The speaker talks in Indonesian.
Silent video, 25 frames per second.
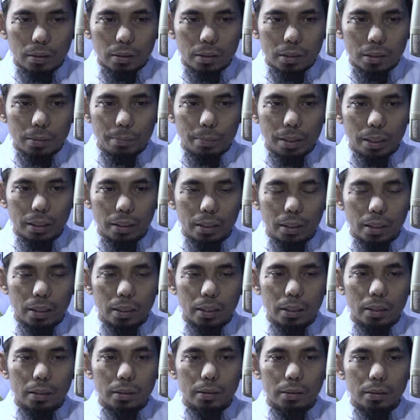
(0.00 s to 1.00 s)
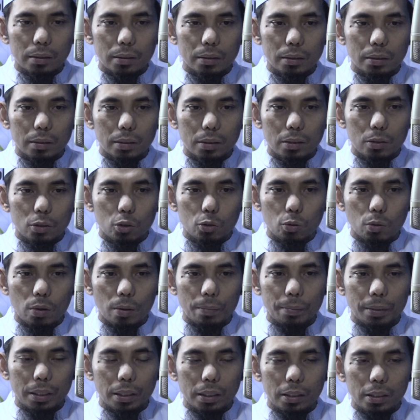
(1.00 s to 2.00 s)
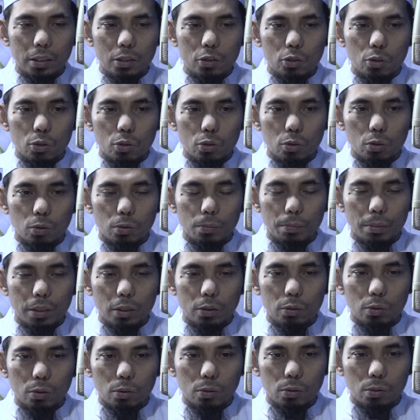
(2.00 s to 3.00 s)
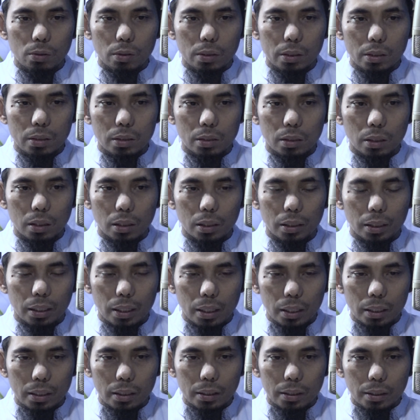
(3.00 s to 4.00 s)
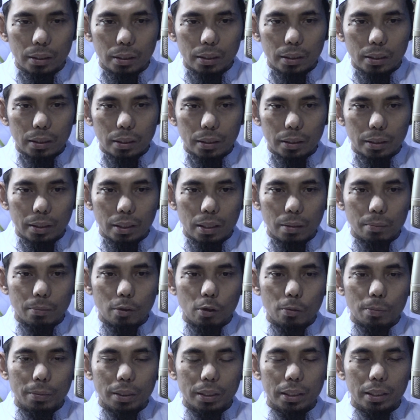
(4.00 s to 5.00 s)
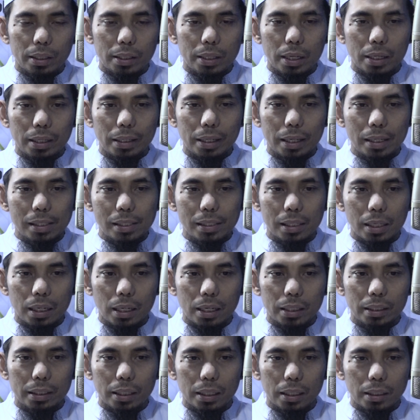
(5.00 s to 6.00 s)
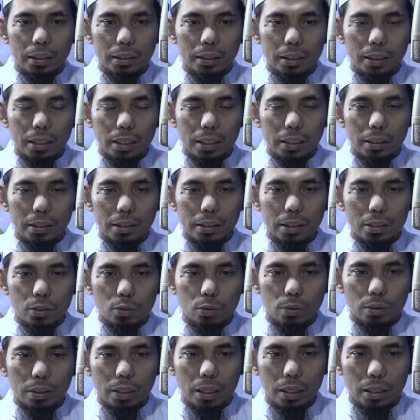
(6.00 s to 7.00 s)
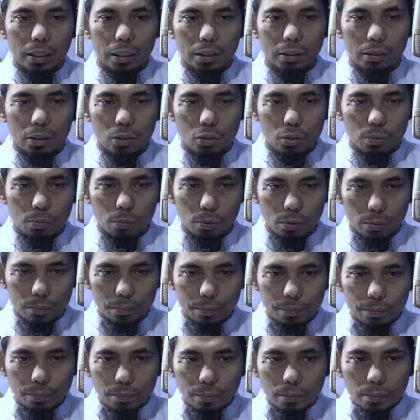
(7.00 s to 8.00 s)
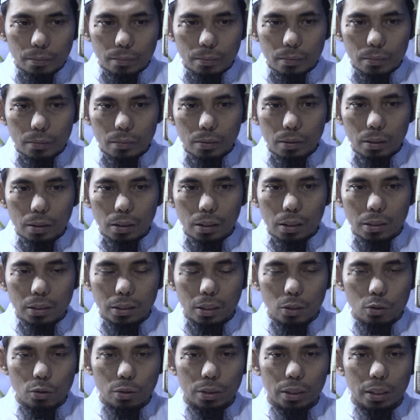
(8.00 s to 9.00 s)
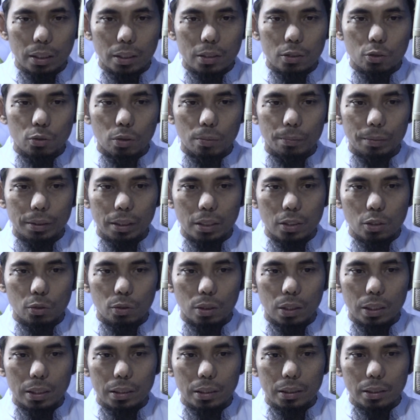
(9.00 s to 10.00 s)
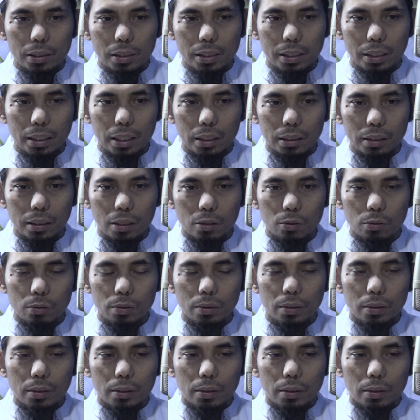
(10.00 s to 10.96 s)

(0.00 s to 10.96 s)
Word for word: sebaiknya suami ini justru mendukung istrinya yang mau menghindari acara yang tidak disunnahkan tersebut. Seharusnya suaminya juga jika tahu